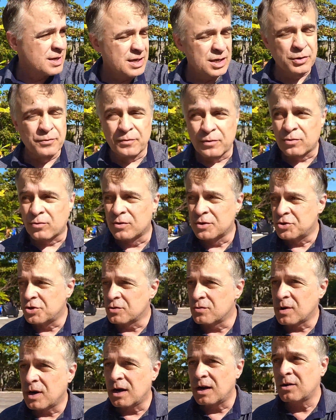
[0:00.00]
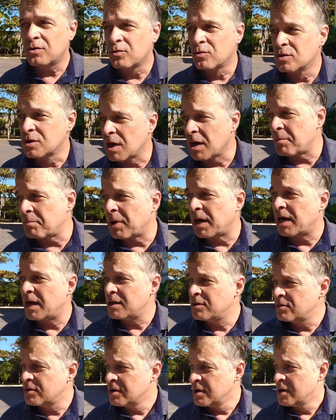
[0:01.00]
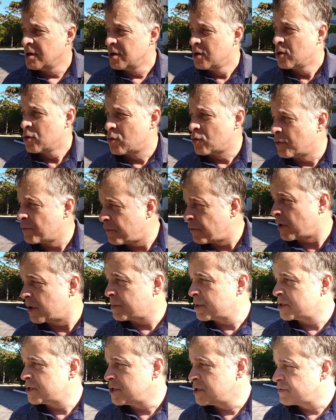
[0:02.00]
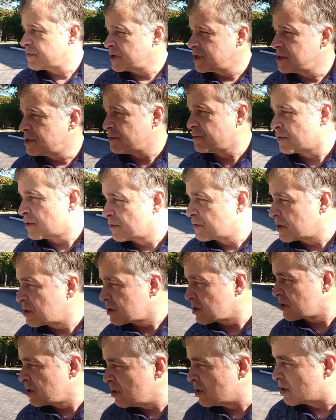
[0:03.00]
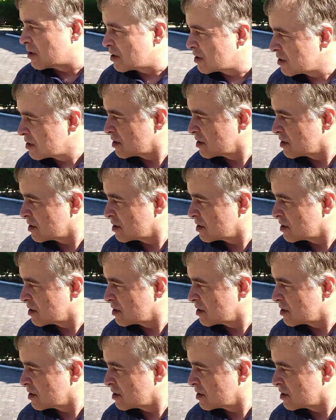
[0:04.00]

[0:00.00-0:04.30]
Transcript: eu vou continuar o trabalho conforme a gente vem desenvolvendo aqui, ó.